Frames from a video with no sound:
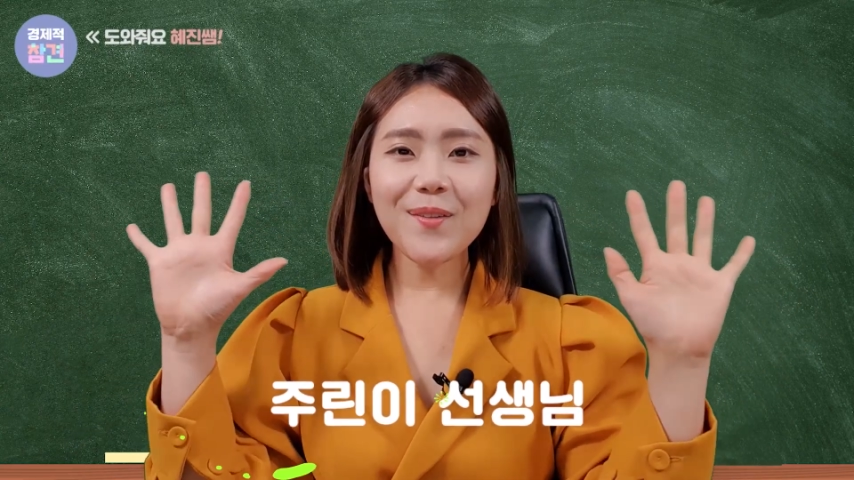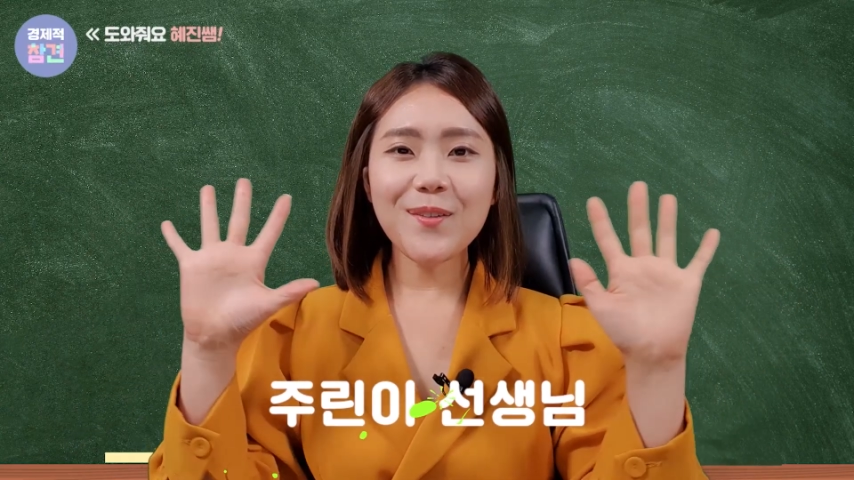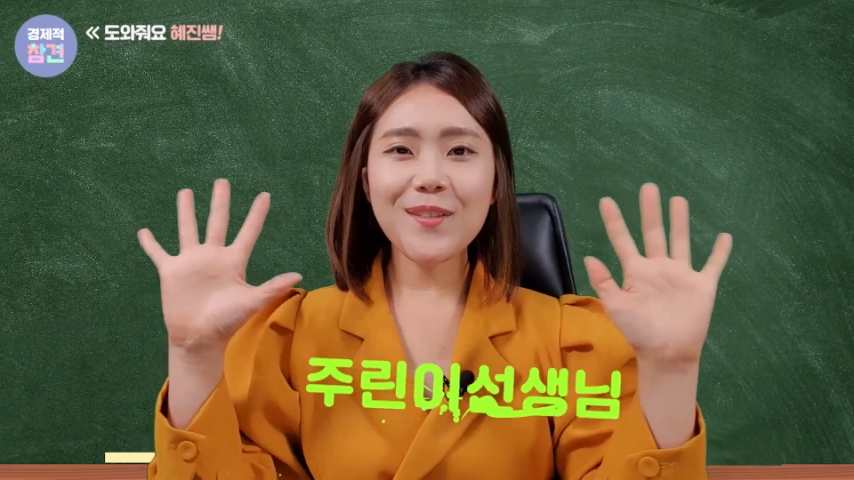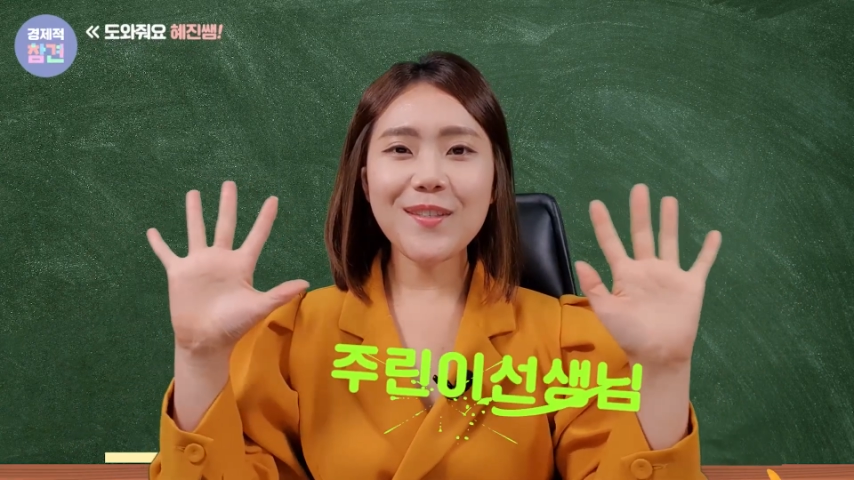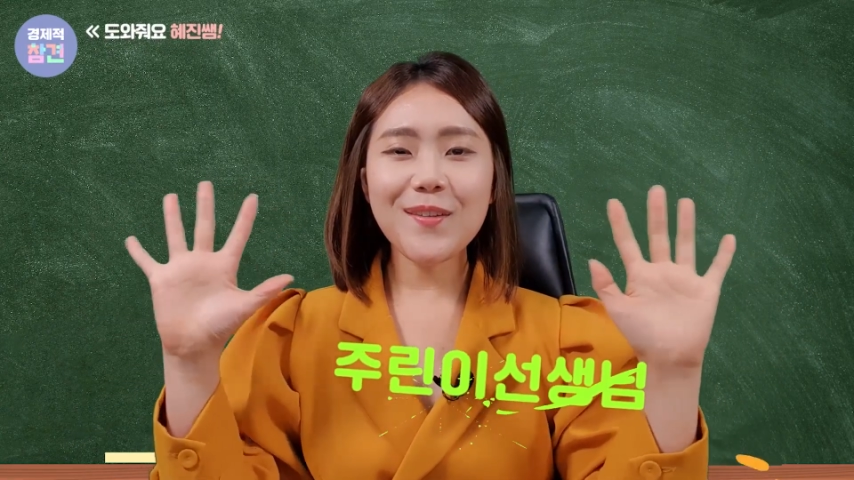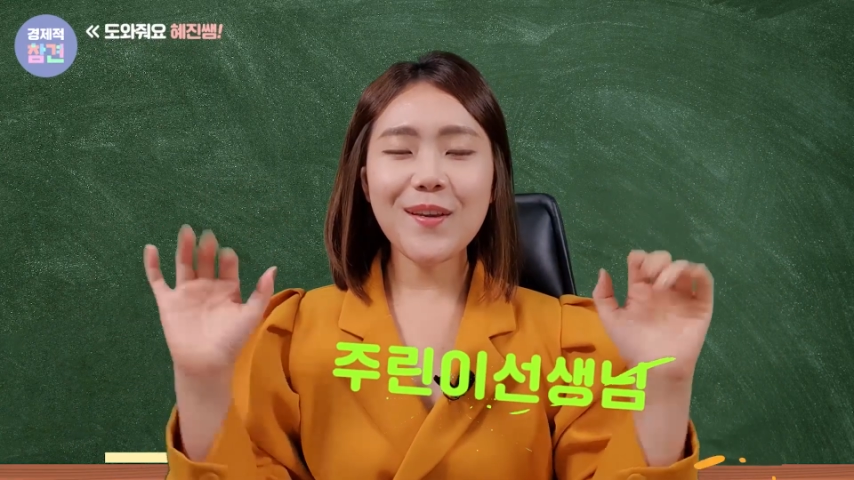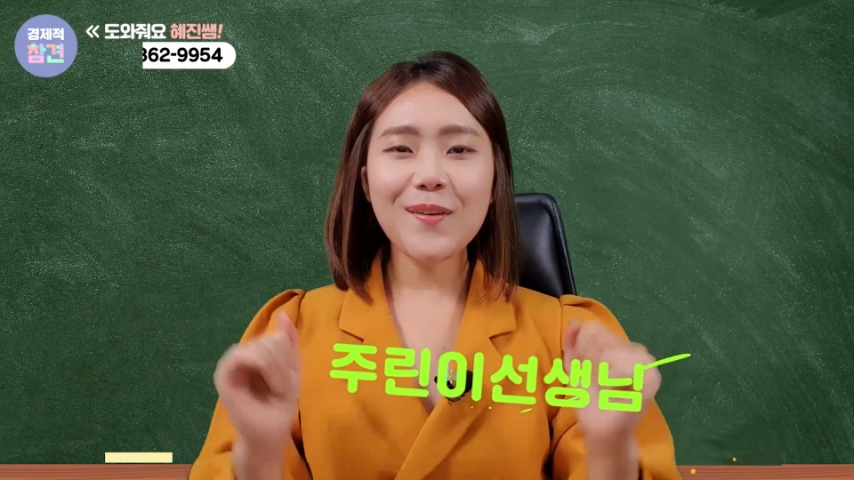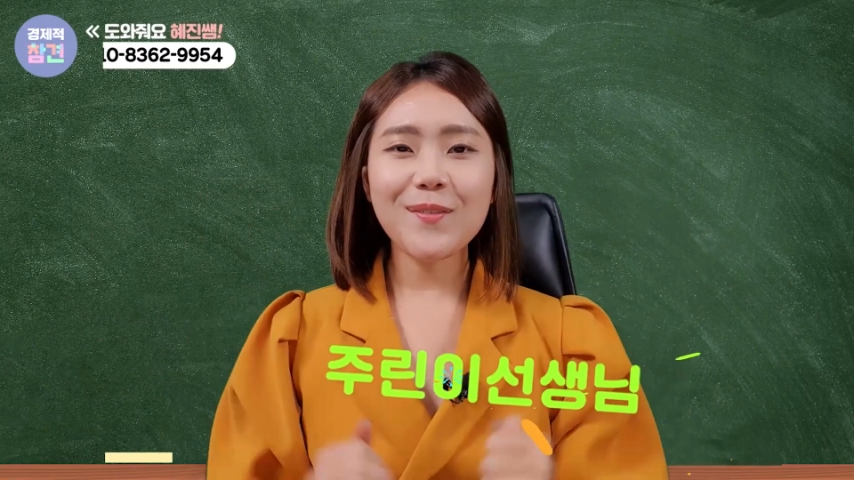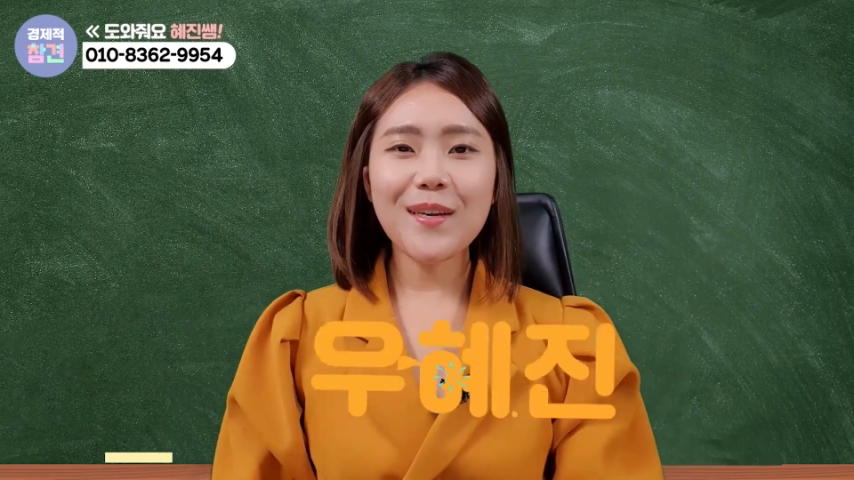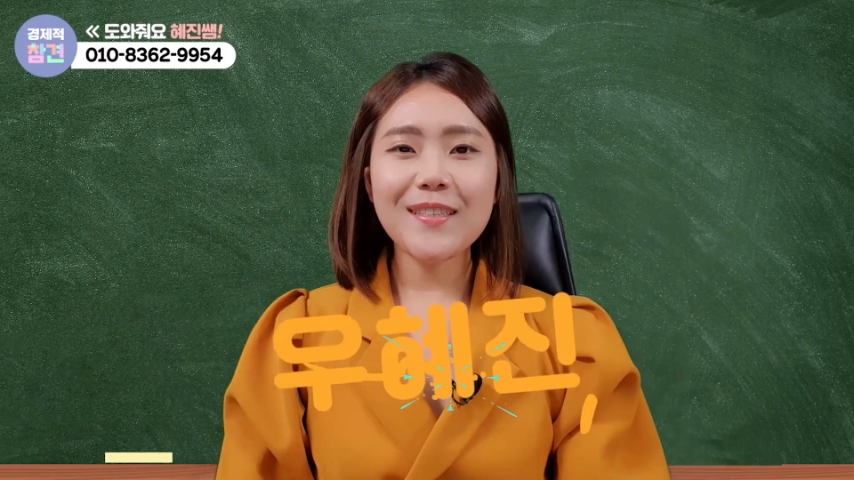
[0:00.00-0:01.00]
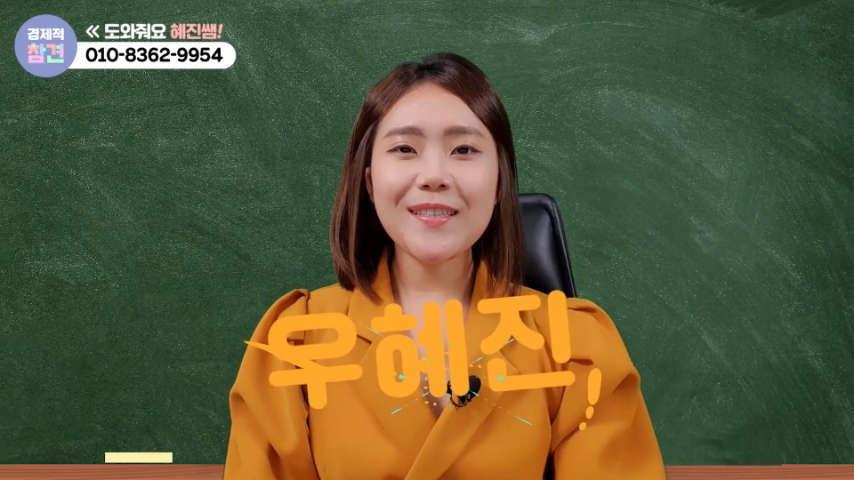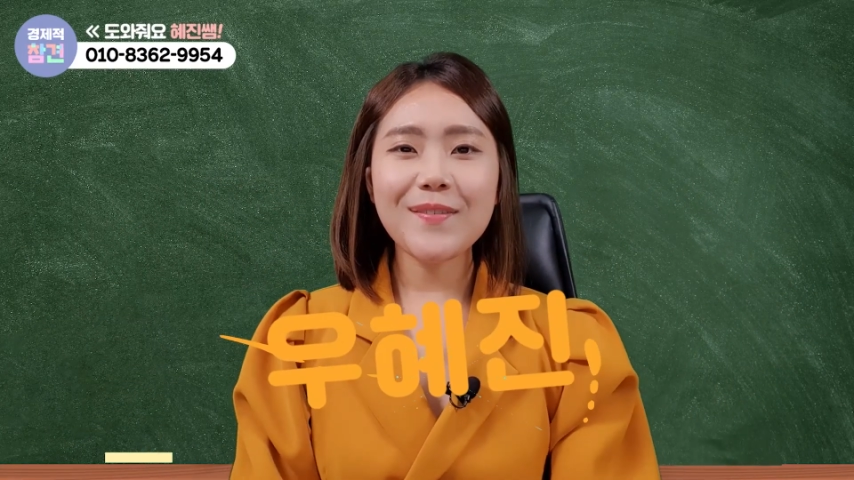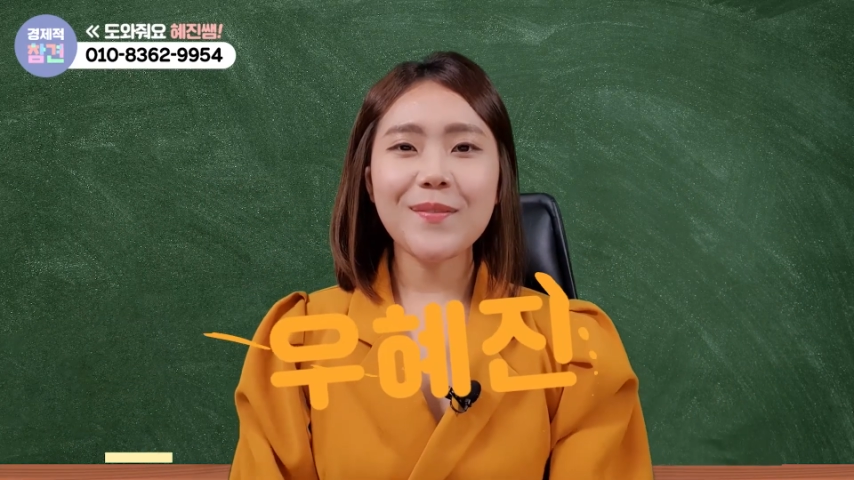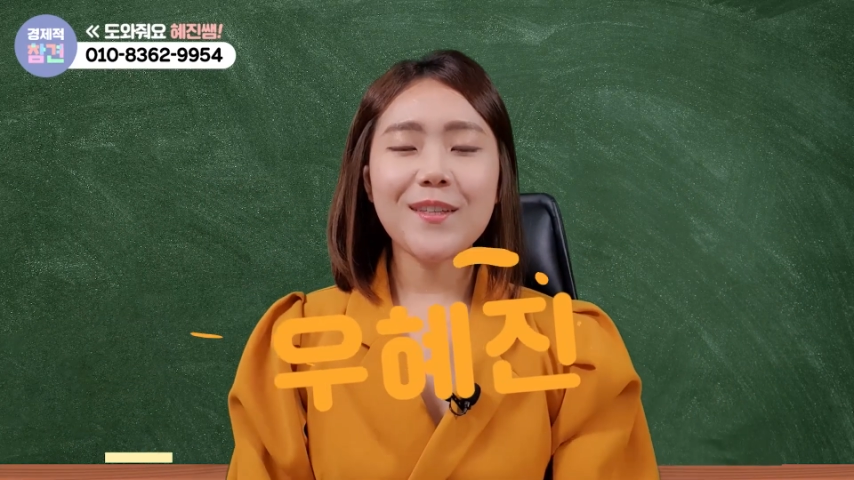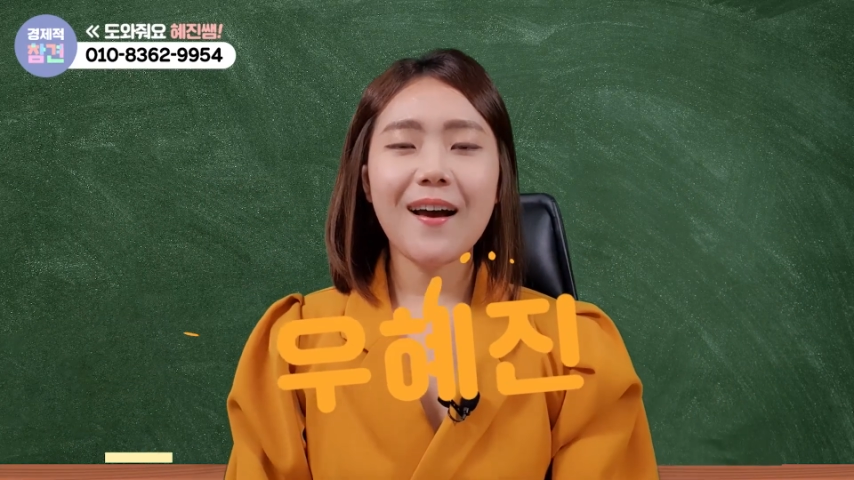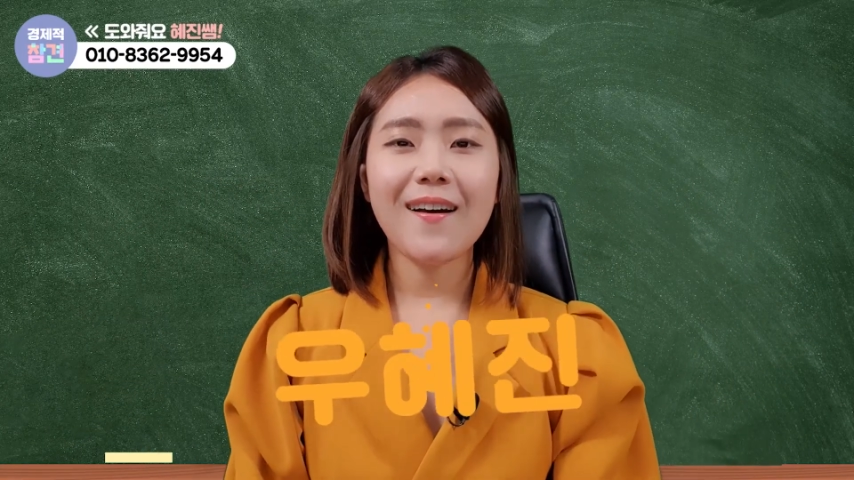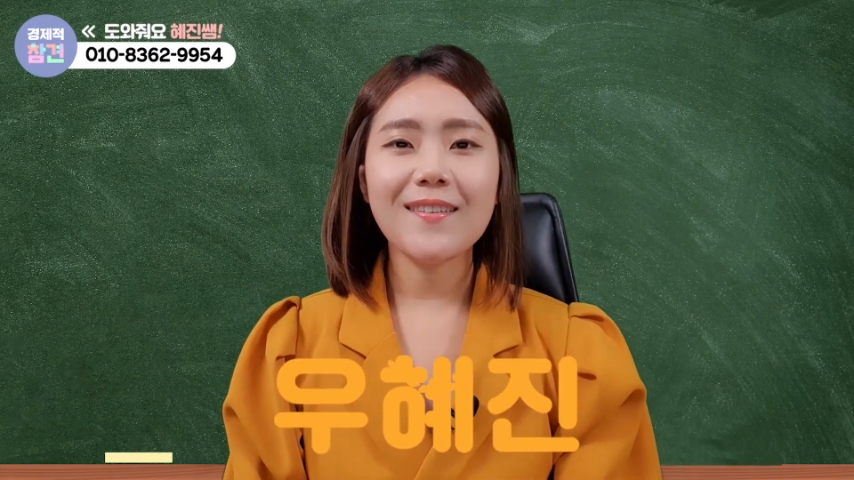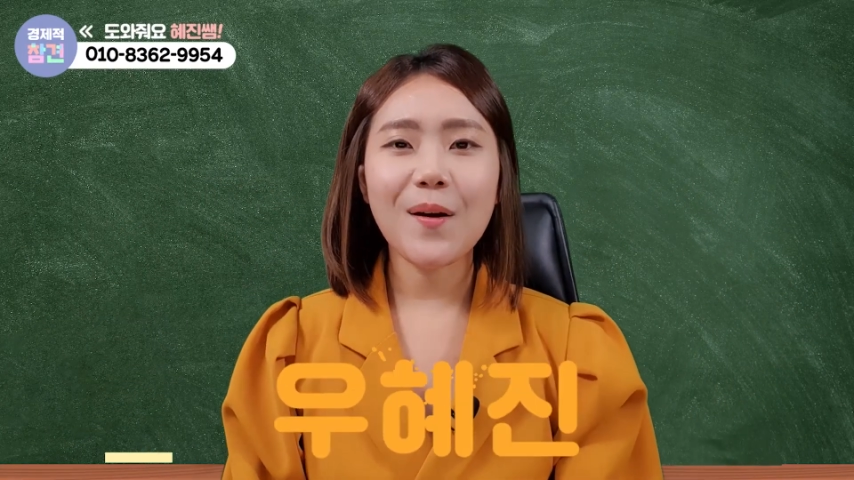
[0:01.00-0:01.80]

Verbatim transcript: 주린 선생님 우혜진입니다.